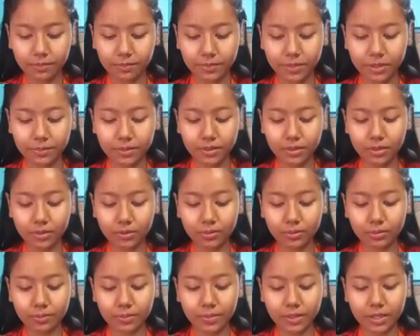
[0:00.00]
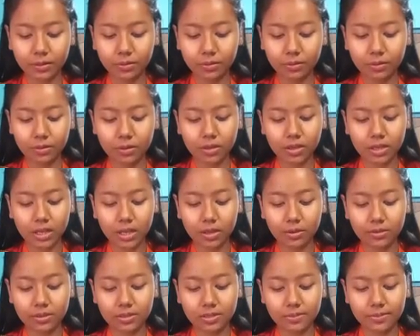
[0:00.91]
বিভিন্ন উদ্ভিদ ও
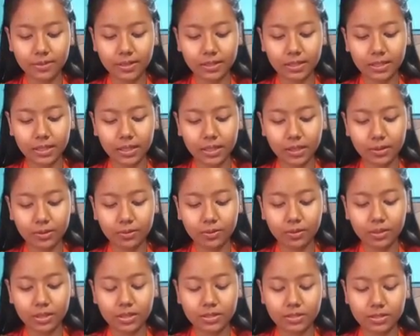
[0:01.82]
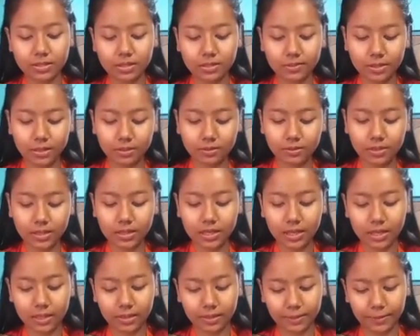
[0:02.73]
অন্যান্য জীবের দেহেও জীবাণুরা
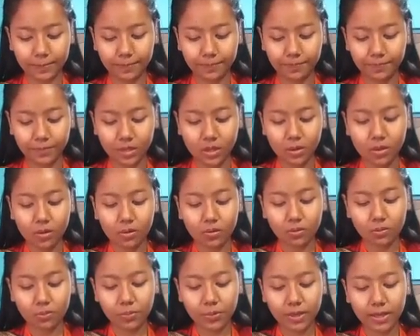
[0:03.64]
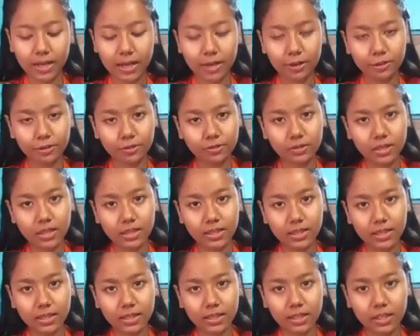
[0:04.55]
থাকে ওপরের আলোচনা
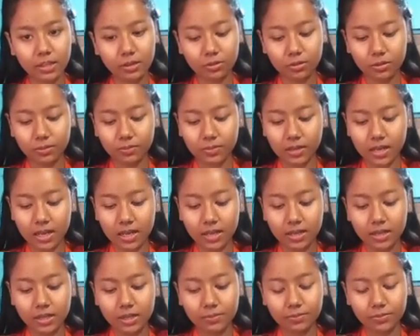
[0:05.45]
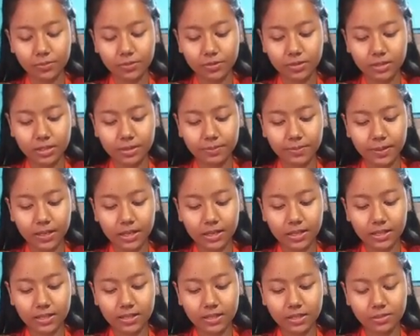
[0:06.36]
থেকে তোমরা বুঝতে
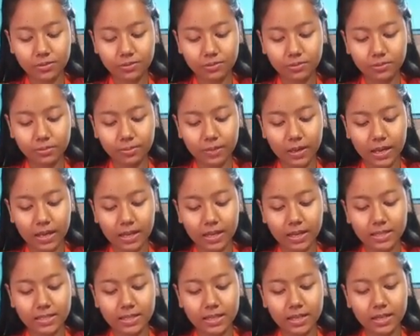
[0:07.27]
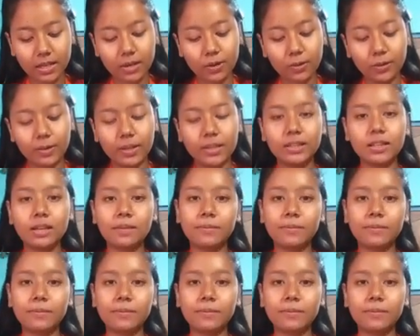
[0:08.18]
পারলে যে শুধু ফাঁকা জায়গা হলেই তা